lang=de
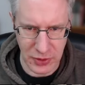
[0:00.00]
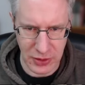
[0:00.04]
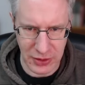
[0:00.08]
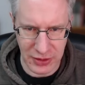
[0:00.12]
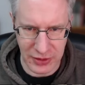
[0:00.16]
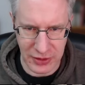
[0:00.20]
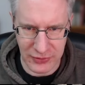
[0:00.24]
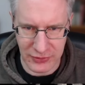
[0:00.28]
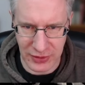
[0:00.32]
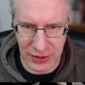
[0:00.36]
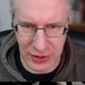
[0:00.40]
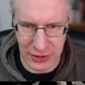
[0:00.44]

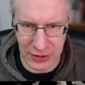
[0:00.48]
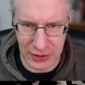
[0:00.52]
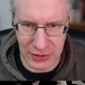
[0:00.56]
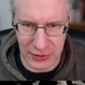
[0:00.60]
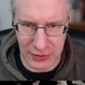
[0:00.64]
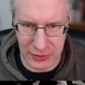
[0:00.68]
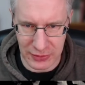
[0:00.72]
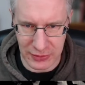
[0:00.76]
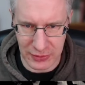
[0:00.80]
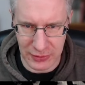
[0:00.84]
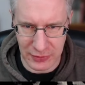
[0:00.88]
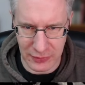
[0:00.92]
Deswegen
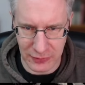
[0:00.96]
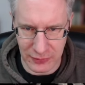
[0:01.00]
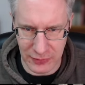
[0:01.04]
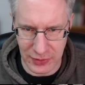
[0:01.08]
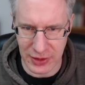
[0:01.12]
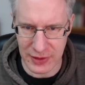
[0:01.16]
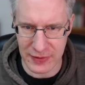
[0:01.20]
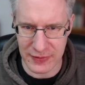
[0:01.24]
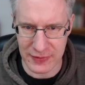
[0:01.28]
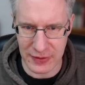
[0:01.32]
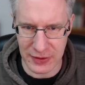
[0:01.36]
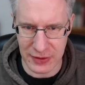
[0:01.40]
kann
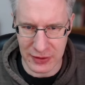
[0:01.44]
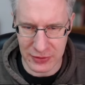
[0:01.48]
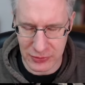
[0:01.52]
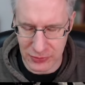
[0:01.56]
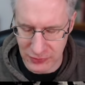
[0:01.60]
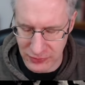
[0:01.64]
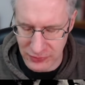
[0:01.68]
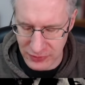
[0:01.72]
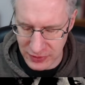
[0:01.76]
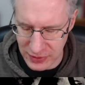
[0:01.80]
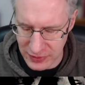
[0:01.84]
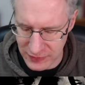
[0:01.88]
Weiß
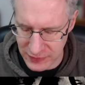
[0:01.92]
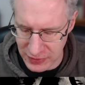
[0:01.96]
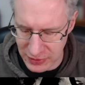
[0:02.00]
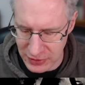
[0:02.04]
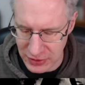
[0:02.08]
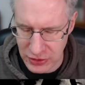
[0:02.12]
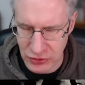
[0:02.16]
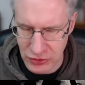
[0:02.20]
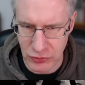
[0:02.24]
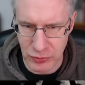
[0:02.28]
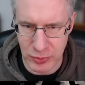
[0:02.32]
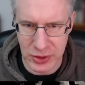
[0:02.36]

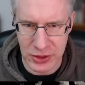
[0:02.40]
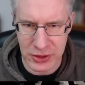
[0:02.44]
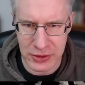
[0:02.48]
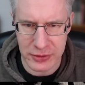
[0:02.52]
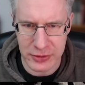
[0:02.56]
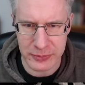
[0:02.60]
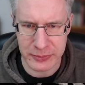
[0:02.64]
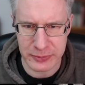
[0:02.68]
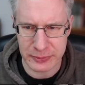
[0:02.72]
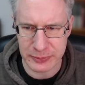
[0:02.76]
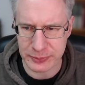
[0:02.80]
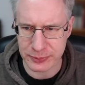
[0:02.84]
48 nicht
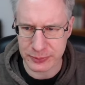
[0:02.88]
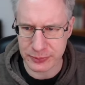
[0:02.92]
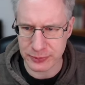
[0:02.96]
spielen.